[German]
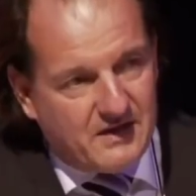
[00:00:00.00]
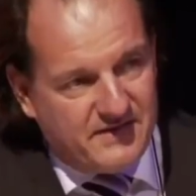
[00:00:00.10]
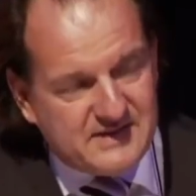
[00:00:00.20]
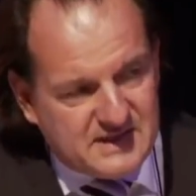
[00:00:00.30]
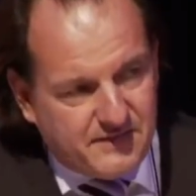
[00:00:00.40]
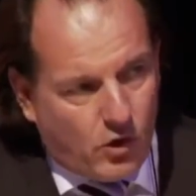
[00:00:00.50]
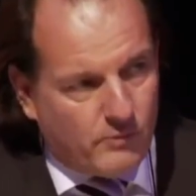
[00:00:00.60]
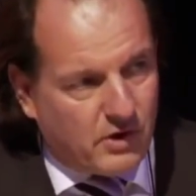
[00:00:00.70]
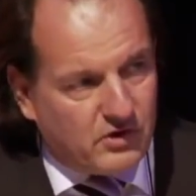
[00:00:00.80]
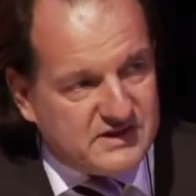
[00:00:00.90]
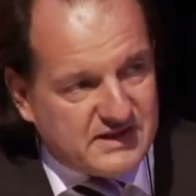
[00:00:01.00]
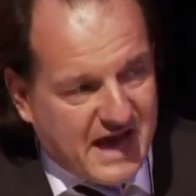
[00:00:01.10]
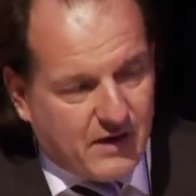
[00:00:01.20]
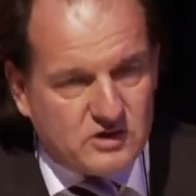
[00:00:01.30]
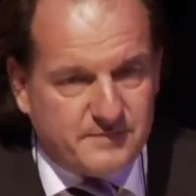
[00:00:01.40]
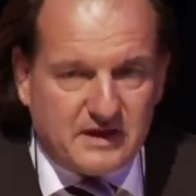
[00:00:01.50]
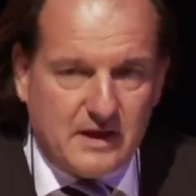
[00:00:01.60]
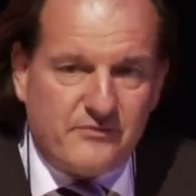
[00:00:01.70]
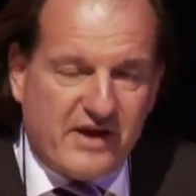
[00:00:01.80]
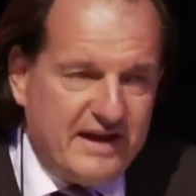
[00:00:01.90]
Wissen Sie, warum bei uns die
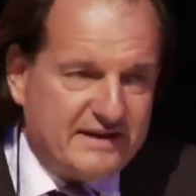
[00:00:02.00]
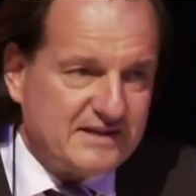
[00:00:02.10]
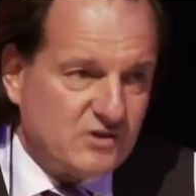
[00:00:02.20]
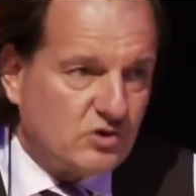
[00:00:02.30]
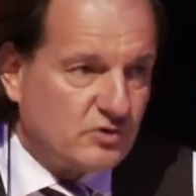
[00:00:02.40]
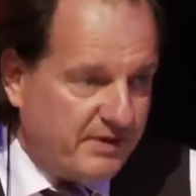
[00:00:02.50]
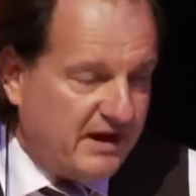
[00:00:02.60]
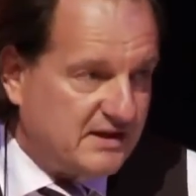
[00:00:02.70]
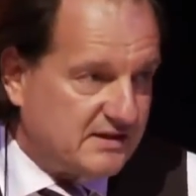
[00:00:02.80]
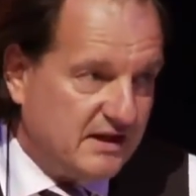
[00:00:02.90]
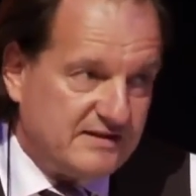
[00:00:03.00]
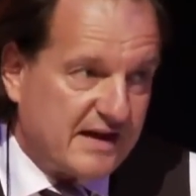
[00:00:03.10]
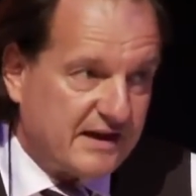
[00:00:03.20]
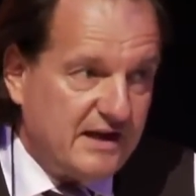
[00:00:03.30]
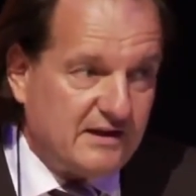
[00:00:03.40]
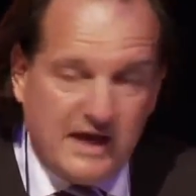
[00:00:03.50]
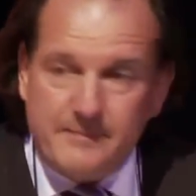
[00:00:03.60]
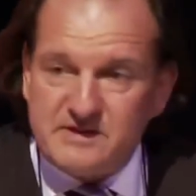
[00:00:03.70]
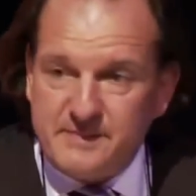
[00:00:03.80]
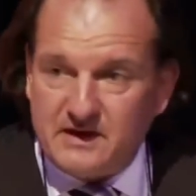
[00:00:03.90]
Nahrungsmittel im Verhältnis noch so billig sind? Ich sage nicht
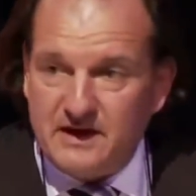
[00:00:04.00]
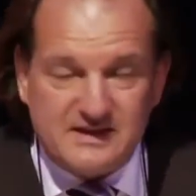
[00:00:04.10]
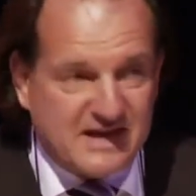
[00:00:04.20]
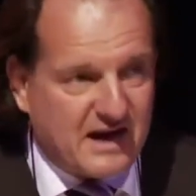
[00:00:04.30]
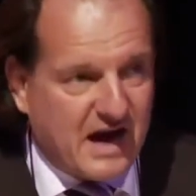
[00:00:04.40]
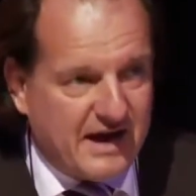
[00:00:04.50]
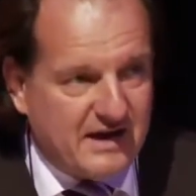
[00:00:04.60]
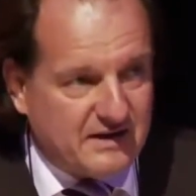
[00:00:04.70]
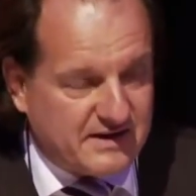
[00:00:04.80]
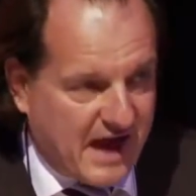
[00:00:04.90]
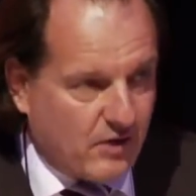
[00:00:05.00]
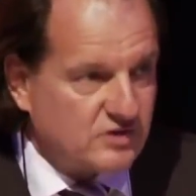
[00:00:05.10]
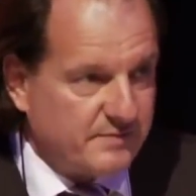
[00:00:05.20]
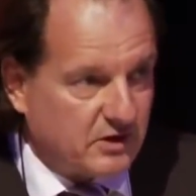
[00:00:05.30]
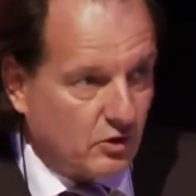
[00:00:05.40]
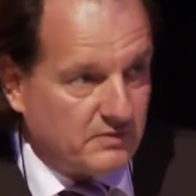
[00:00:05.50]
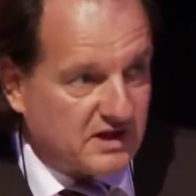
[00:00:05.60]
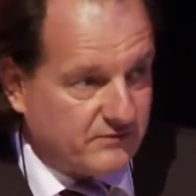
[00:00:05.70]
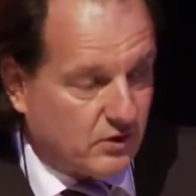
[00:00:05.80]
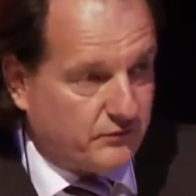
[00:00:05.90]
Lebensmittel, ich sage eigentlich Nahrungsmittel, um
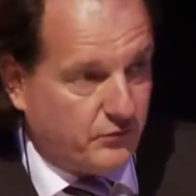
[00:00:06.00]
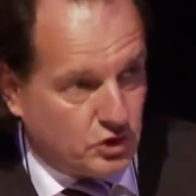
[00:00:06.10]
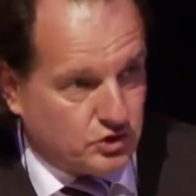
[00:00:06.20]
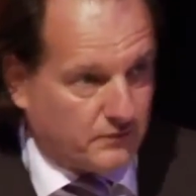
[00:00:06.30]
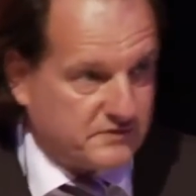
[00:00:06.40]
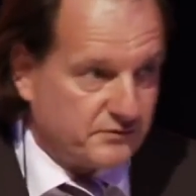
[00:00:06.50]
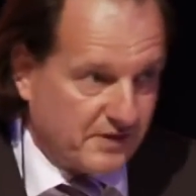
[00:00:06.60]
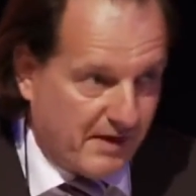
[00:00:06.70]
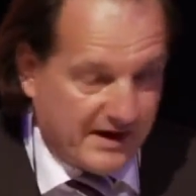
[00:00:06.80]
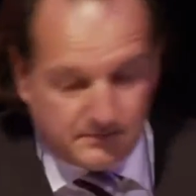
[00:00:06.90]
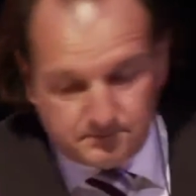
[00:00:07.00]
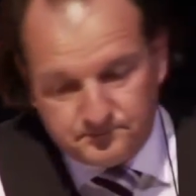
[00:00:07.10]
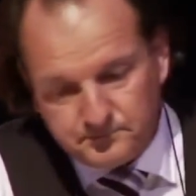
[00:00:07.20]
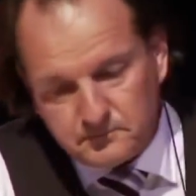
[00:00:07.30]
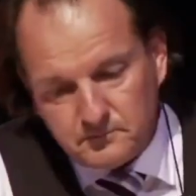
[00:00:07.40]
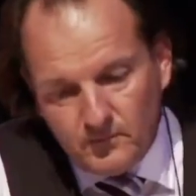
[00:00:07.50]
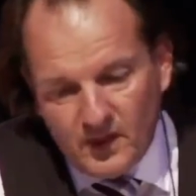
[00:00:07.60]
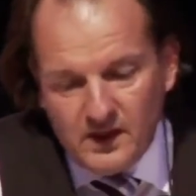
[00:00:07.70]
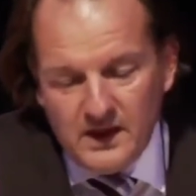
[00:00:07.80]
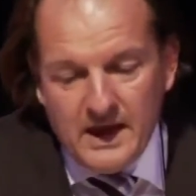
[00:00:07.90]
das Wort Füllstoff zu vermeiden.
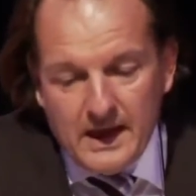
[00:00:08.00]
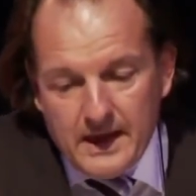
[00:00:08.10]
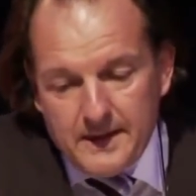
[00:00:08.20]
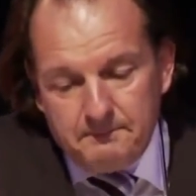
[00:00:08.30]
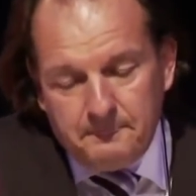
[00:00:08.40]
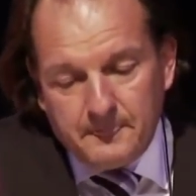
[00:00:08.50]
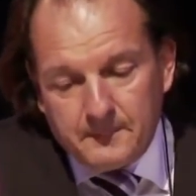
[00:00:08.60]
Ähm,